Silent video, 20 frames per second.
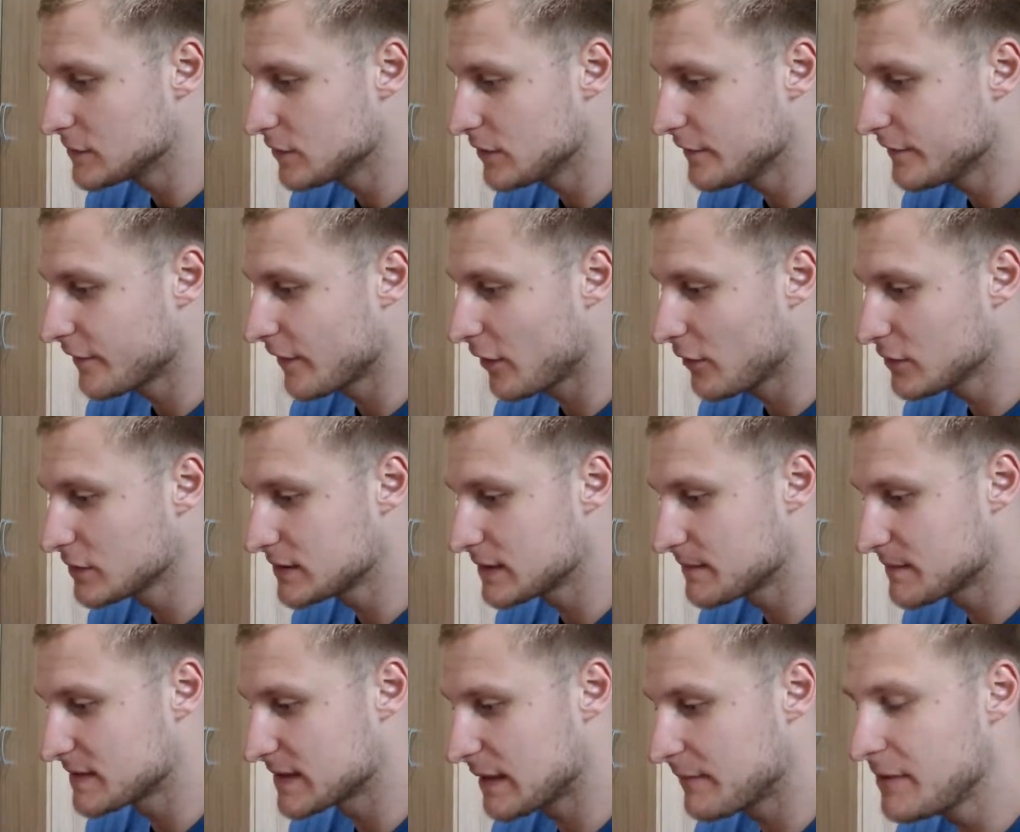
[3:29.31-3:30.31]
die Frau aus
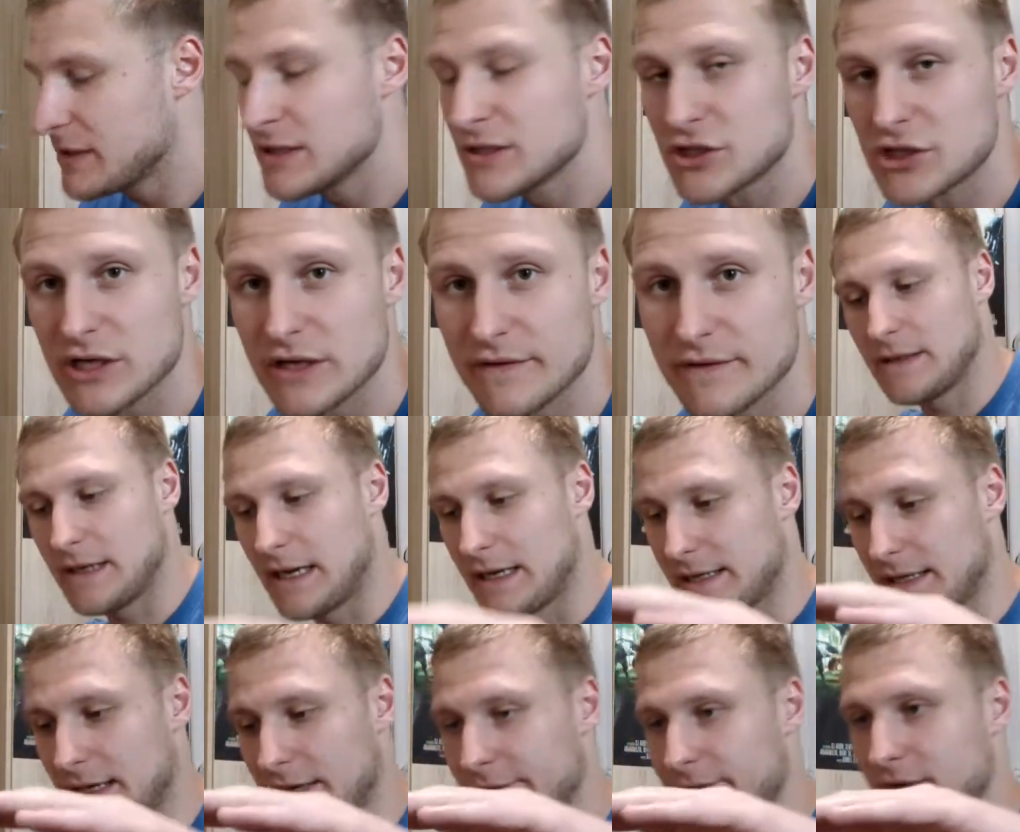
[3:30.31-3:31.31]
dem Sammelgeschäft, die hat
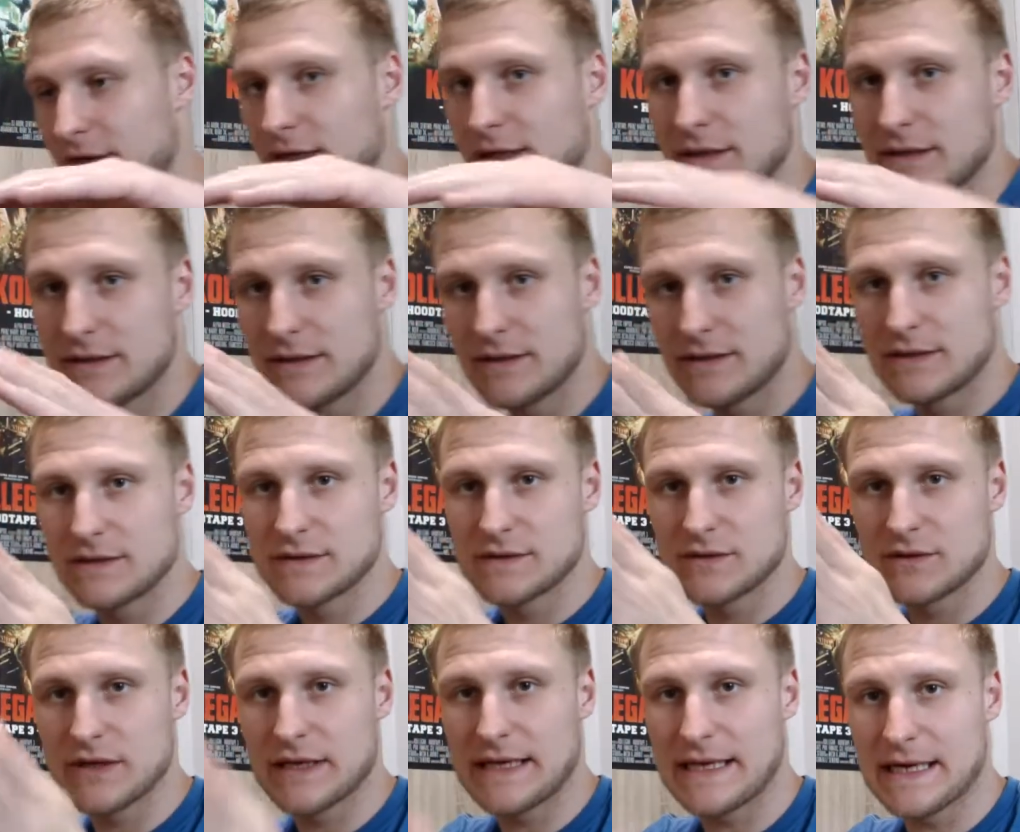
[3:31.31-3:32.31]
einfach so
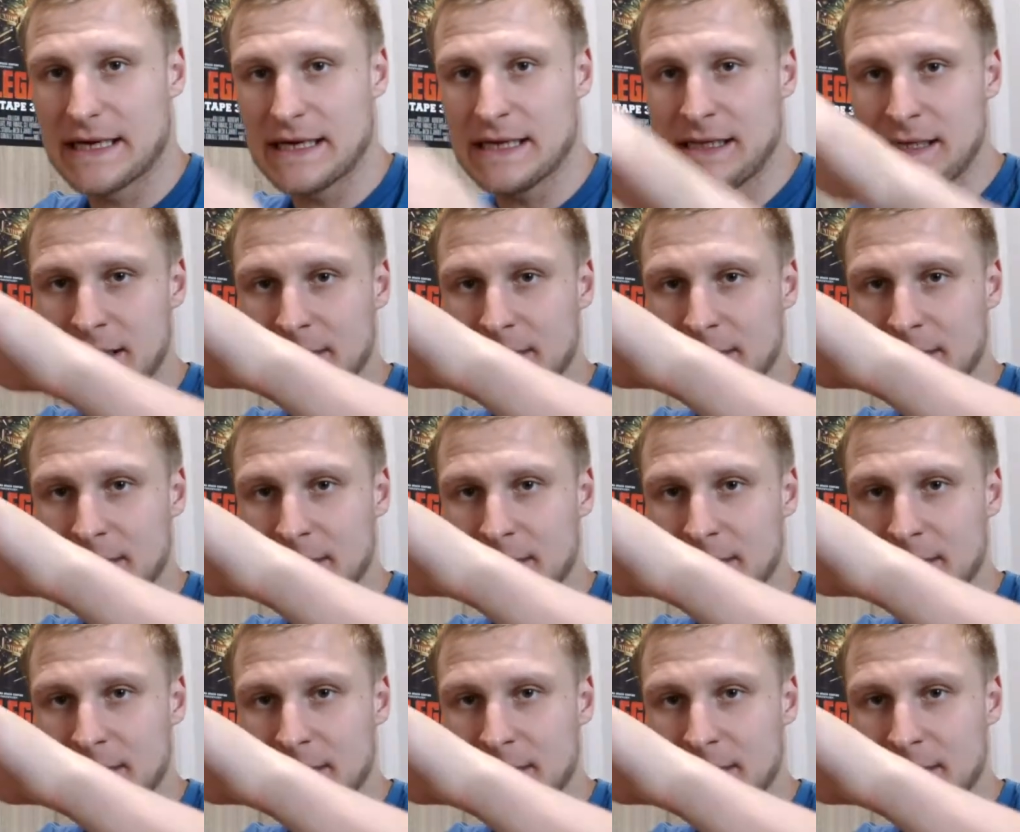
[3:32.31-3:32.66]
ein Regal